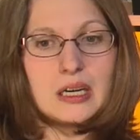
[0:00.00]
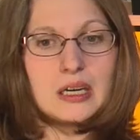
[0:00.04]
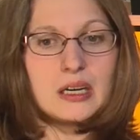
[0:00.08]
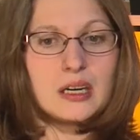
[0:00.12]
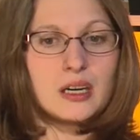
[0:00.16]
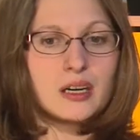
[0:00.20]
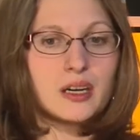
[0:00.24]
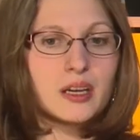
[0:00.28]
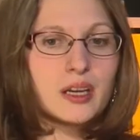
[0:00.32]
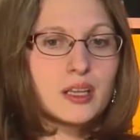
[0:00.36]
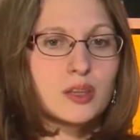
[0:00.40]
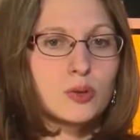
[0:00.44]

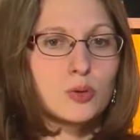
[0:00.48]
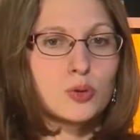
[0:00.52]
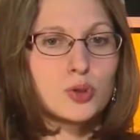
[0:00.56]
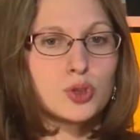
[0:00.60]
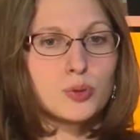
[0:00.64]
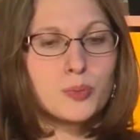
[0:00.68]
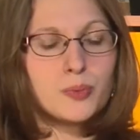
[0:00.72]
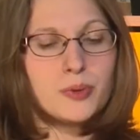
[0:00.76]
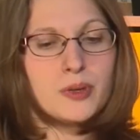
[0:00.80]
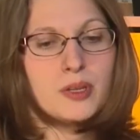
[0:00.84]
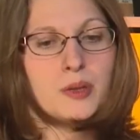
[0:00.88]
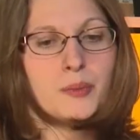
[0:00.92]
э, это
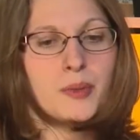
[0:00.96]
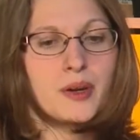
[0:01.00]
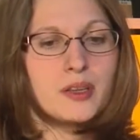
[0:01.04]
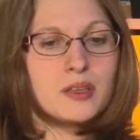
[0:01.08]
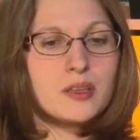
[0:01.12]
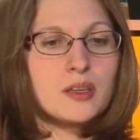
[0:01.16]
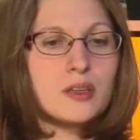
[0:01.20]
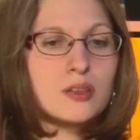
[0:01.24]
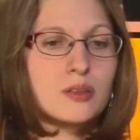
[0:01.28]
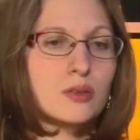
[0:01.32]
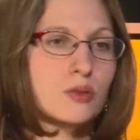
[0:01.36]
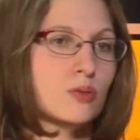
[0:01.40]
уже принимает
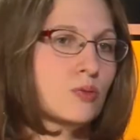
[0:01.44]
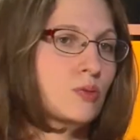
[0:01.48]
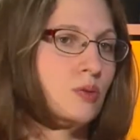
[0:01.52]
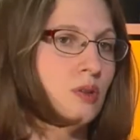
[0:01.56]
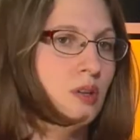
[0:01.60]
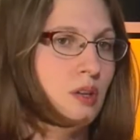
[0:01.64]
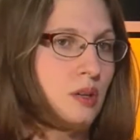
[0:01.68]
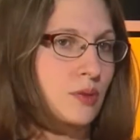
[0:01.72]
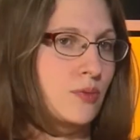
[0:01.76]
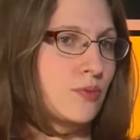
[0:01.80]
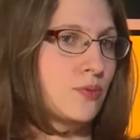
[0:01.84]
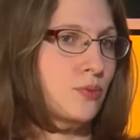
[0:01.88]
какие-то
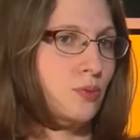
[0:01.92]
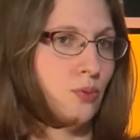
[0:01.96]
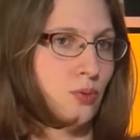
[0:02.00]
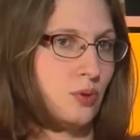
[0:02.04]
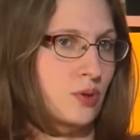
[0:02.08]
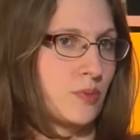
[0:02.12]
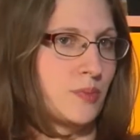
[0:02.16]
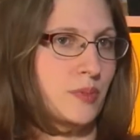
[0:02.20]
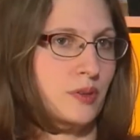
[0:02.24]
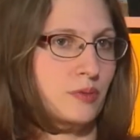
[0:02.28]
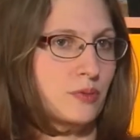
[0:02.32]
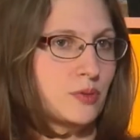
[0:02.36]
другие
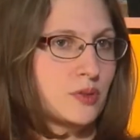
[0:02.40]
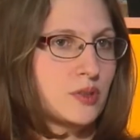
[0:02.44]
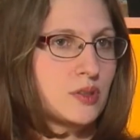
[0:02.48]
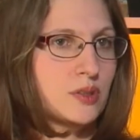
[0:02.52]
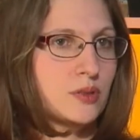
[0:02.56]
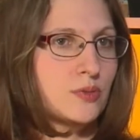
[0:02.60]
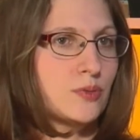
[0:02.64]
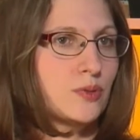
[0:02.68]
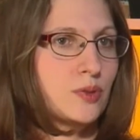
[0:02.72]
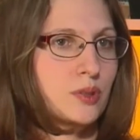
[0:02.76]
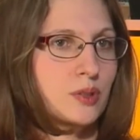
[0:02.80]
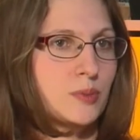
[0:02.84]
формы вот
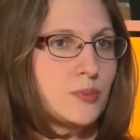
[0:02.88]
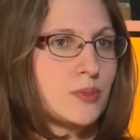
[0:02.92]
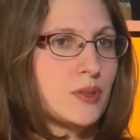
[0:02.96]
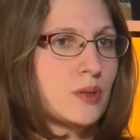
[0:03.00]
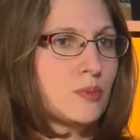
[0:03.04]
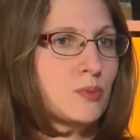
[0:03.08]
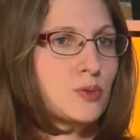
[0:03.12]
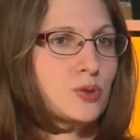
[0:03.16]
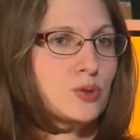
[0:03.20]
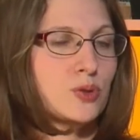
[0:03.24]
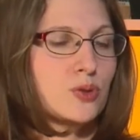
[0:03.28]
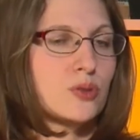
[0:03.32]
сегодня,
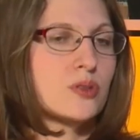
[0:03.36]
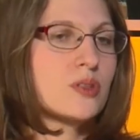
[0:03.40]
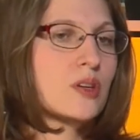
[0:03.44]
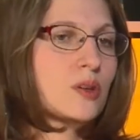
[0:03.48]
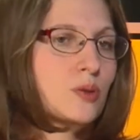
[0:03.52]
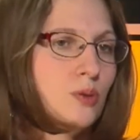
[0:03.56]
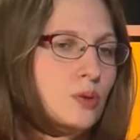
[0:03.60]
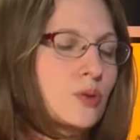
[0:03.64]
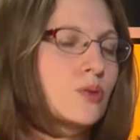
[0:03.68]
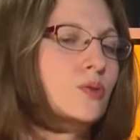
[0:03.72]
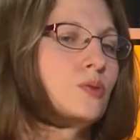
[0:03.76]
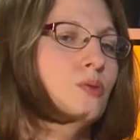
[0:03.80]
потому что
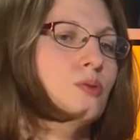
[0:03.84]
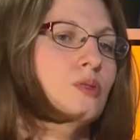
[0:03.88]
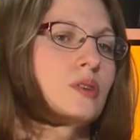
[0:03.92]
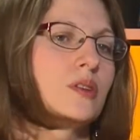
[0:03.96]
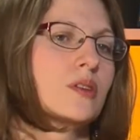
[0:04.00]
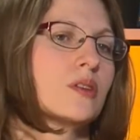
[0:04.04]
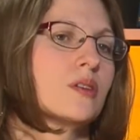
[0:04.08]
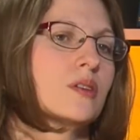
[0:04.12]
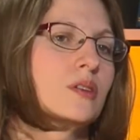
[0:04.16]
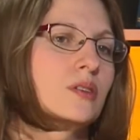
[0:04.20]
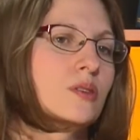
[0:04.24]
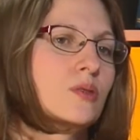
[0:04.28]
законы у рынка